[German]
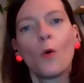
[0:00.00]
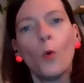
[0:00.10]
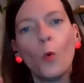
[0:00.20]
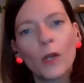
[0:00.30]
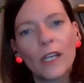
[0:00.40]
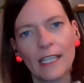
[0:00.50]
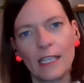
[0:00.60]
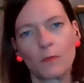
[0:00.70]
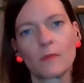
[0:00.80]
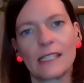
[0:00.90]
oder
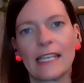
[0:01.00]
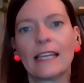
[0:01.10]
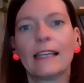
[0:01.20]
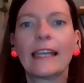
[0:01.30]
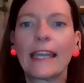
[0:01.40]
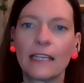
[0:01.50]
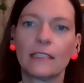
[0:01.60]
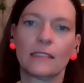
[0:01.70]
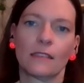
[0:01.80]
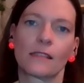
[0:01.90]
eben sehr
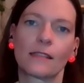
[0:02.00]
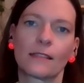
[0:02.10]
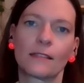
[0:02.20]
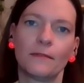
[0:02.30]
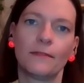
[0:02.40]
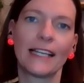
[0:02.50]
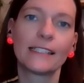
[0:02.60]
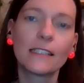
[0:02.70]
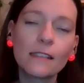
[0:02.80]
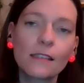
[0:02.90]
leer ist,
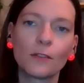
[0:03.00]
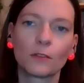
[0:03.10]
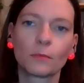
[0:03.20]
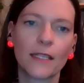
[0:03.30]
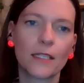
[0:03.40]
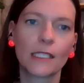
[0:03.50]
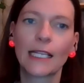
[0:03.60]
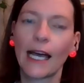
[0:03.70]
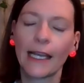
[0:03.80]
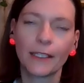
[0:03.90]
weil diese jungen
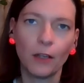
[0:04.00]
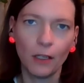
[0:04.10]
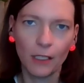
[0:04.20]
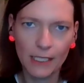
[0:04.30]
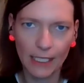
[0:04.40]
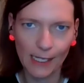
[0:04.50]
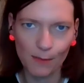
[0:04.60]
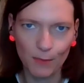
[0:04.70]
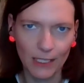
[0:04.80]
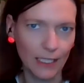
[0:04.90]
Menschen keine Orte
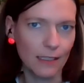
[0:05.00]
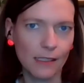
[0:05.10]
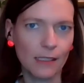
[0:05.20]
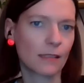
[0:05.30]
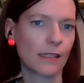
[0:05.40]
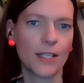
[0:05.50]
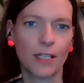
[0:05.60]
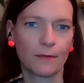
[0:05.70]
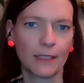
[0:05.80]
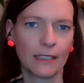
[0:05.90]
haben, an denen sie
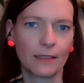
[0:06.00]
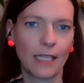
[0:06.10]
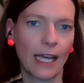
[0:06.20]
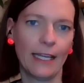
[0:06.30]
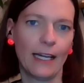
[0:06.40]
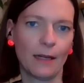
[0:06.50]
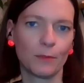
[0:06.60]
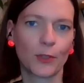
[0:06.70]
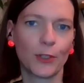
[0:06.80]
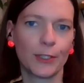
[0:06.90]
gesellschaftlich
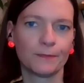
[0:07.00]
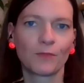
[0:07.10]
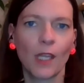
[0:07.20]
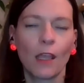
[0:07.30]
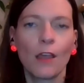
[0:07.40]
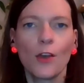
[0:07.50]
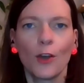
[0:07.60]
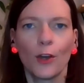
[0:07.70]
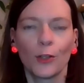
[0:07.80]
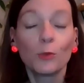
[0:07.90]
teilhaben können.
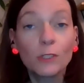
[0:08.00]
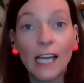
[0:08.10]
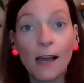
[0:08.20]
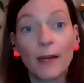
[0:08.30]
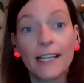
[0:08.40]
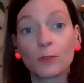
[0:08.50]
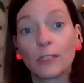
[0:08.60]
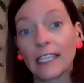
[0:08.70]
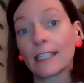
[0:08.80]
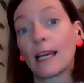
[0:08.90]
Jugendarbeit
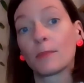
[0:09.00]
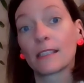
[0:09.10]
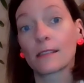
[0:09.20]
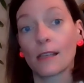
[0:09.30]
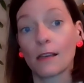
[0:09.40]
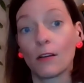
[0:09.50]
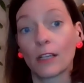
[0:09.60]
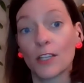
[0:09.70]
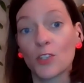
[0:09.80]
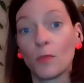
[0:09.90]
und ehrenamtliches
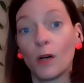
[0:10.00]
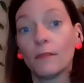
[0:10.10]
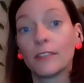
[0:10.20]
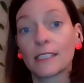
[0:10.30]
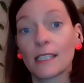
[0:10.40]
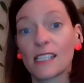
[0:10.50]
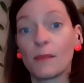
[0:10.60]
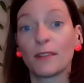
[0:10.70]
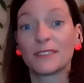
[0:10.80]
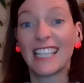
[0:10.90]
Engagement wird
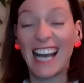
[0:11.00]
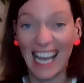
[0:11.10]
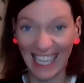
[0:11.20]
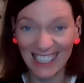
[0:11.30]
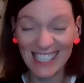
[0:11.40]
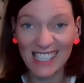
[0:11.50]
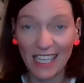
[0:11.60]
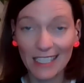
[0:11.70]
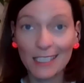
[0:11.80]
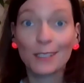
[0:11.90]
deshalb auf der einen
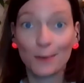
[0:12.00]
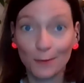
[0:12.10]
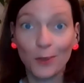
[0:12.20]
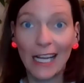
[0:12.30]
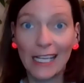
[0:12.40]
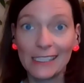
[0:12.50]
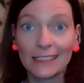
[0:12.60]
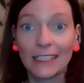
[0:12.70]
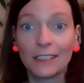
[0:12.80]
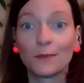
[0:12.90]
Seite, vor
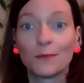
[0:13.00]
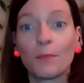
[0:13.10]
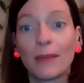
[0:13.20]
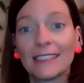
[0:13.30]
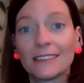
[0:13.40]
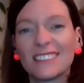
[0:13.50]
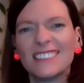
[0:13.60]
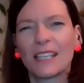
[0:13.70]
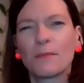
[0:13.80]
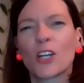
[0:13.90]
allem in
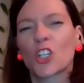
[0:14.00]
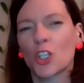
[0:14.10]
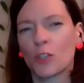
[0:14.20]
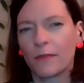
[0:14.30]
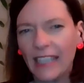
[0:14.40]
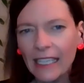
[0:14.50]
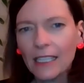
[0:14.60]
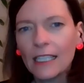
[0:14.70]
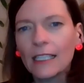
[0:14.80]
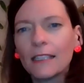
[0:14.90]
Verbänden, immer
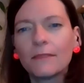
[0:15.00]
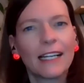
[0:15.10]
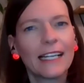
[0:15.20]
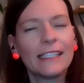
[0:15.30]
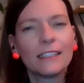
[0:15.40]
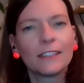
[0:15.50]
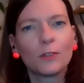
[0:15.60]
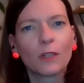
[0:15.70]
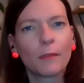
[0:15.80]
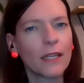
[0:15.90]
schwerer, weil
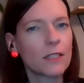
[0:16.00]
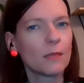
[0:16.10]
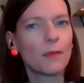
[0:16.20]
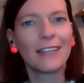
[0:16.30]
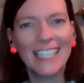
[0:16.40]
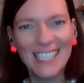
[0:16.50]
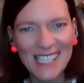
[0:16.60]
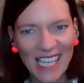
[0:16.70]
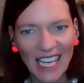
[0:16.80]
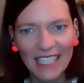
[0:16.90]
junge Menschen immer
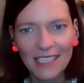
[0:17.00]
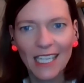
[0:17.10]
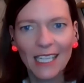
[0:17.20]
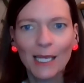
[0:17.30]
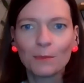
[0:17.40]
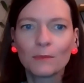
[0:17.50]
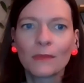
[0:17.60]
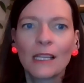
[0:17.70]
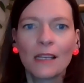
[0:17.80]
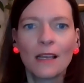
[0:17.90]
weniger Zeit
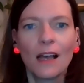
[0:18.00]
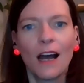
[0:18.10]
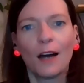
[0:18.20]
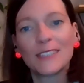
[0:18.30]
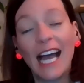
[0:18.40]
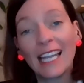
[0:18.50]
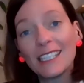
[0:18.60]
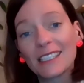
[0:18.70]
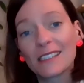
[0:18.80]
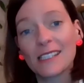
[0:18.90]
haben, auf der
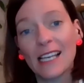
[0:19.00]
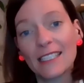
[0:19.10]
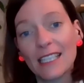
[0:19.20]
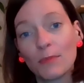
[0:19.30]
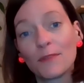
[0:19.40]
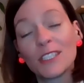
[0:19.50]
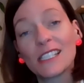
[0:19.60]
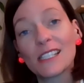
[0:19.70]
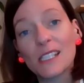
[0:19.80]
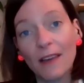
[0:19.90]
anderen Seite aber für
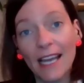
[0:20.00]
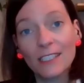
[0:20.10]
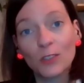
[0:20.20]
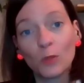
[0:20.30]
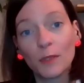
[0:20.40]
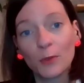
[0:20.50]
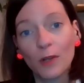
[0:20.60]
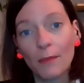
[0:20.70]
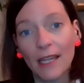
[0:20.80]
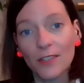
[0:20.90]
diese zweite Gruppe
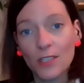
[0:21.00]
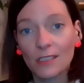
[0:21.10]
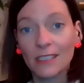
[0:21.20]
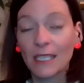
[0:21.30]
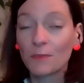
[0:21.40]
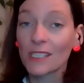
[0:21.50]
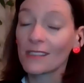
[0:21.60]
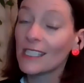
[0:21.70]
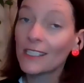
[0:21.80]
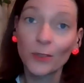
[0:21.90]
junger Menschen gibt
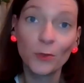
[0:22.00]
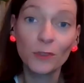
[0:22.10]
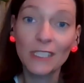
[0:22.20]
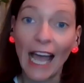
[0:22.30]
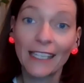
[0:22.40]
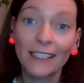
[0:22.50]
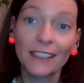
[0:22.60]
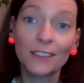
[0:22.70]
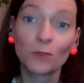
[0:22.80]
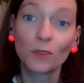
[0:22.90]
es nicht genügend
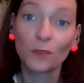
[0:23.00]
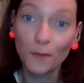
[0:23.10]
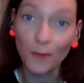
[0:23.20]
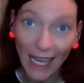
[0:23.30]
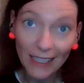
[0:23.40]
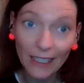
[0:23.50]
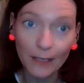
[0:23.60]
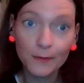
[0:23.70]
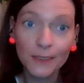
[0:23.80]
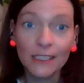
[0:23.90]
Einrichtungen und
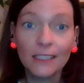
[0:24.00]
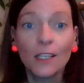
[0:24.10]
Fachkräfte,